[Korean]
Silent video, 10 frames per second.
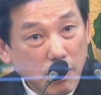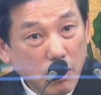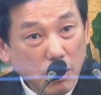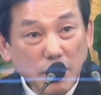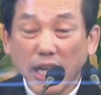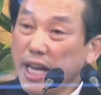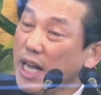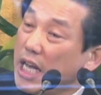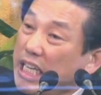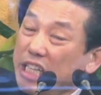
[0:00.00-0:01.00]
그런데
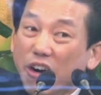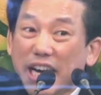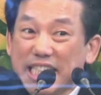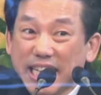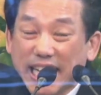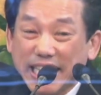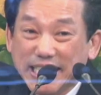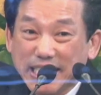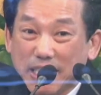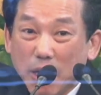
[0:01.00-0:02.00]
이 영의
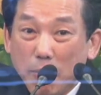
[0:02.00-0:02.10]
세계는